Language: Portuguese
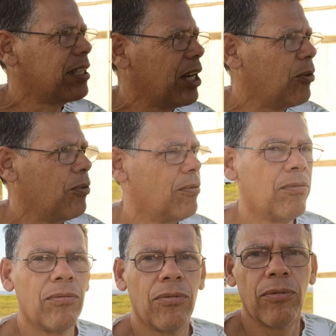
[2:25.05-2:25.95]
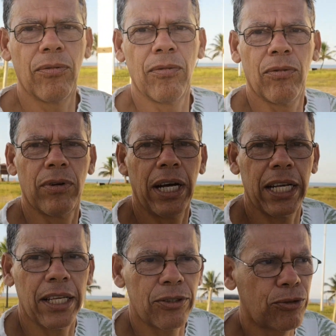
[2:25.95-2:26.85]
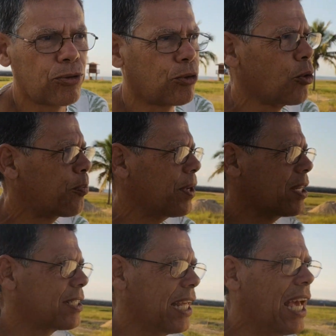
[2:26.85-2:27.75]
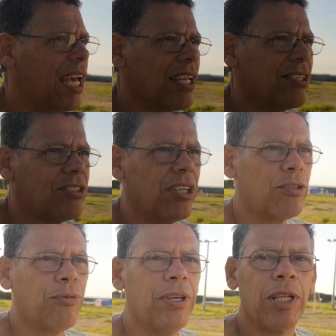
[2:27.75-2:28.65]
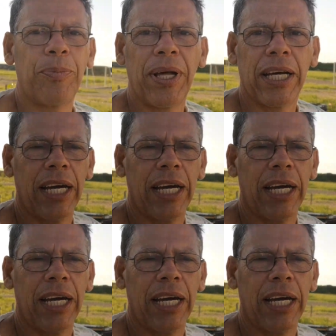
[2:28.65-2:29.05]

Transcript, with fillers: Então, cara, super 10, gente fina pra